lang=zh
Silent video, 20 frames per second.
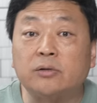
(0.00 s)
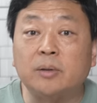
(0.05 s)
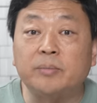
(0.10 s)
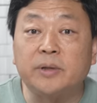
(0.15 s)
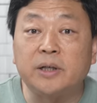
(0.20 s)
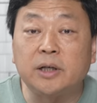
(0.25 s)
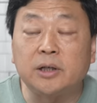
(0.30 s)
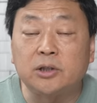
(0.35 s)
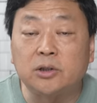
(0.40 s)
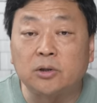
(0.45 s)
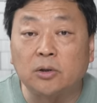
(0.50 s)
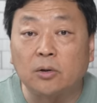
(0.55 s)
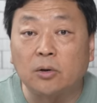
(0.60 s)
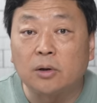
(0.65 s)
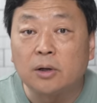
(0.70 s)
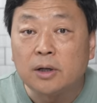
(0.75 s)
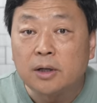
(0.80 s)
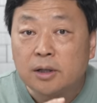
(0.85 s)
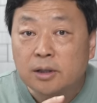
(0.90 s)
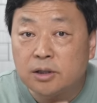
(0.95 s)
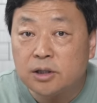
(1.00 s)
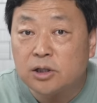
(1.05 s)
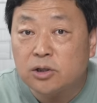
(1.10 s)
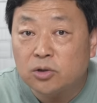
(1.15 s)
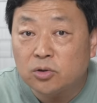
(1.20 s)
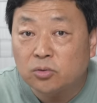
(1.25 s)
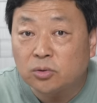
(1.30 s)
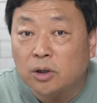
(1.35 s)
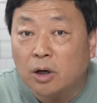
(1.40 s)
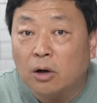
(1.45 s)
学毕业之后
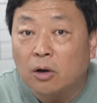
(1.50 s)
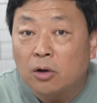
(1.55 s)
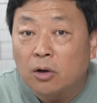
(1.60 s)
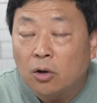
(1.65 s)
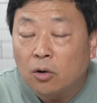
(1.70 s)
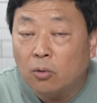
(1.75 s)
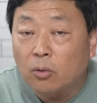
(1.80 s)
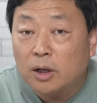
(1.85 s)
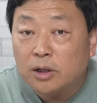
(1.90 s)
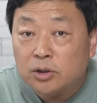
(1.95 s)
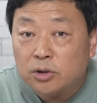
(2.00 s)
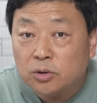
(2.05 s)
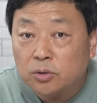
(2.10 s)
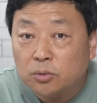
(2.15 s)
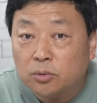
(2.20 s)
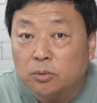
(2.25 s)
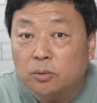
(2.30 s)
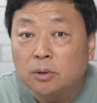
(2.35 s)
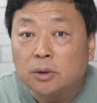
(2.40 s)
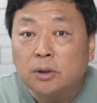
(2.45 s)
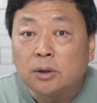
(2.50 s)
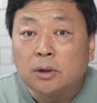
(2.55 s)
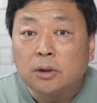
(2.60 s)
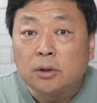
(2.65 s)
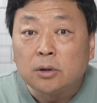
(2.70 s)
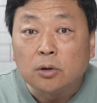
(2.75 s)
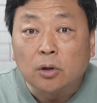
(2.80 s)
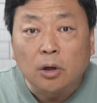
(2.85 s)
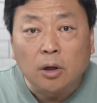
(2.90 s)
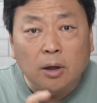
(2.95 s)
进入到环球，
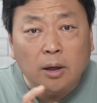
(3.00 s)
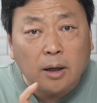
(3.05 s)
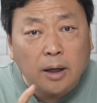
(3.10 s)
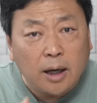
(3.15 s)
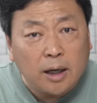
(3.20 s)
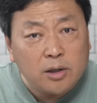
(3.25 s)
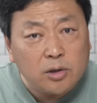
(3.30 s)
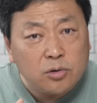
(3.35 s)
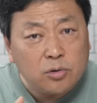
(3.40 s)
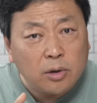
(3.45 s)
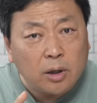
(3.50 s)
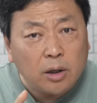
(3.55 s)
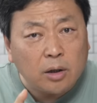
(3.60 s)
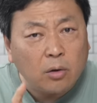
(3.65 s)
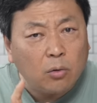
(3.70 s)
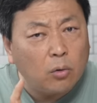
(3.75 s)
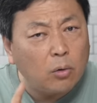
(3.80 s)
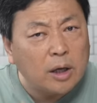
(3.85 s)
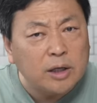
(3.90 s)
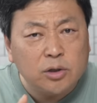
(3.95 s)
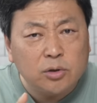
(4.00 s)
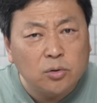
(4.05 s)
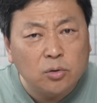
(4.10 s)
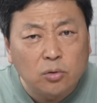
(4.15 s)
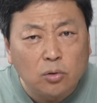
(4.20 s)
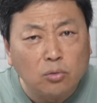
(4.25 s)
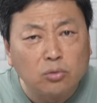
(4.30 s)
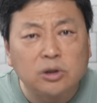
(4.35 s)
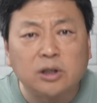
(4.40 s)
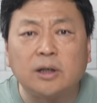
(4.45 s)
呃，安全环球
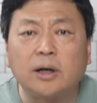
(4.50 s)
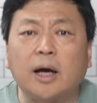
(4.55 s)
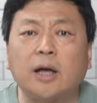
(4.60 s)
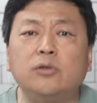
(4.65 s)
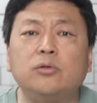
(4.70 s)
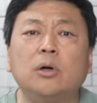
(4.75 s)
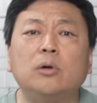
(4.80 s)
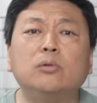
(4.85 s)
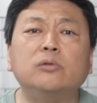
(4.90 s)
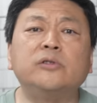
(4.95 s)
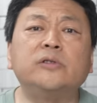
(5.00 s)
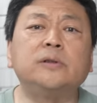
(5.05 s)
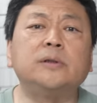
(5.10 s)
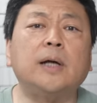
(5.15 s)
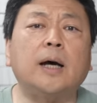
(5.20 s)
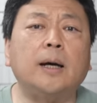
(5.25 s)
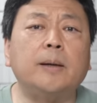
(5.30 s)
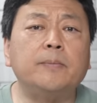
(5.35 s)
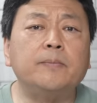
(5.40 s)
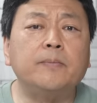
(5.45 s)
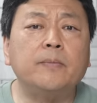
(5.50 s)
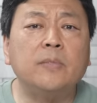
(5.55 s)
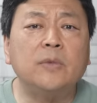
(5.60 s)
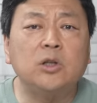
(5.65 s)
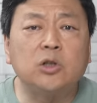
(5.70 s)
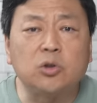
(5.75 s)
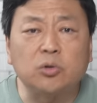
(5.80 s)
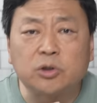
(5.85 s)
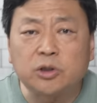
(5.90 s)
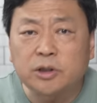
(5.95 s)
工程安全公司的，
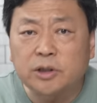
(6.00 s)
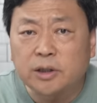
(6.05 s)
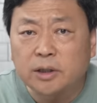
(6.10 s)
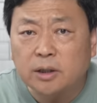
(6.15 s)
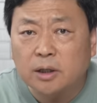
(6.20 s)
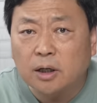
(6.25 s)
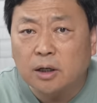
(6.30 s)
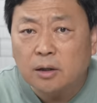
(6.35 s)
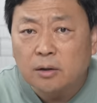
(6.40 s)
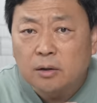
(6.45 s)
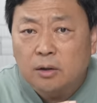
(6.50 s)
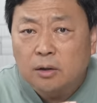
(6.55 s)
就是这个